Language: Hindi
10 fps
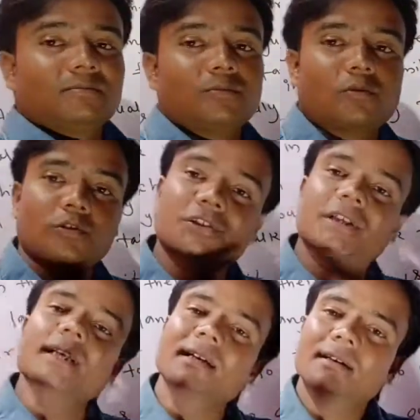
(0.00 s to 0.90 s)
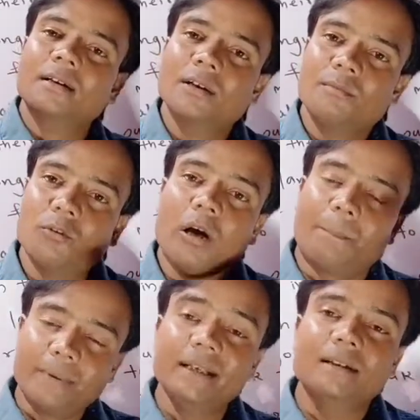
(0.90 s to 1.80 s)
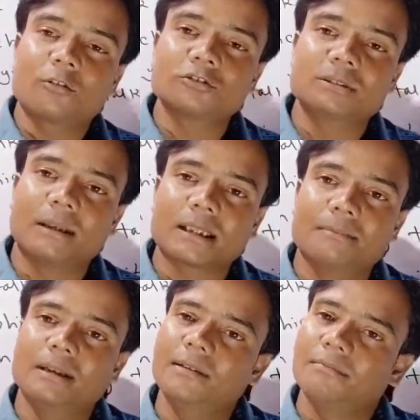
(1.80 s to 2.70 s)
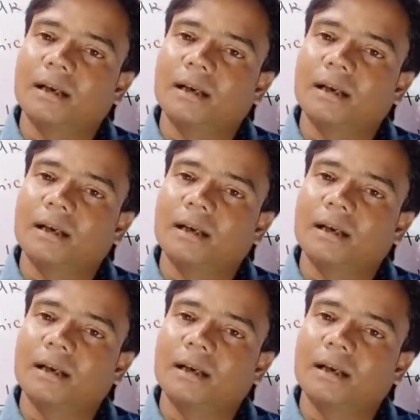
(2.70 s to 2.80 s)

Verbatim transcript: वो खुद की वो अपनी ही कौन सी भाषा में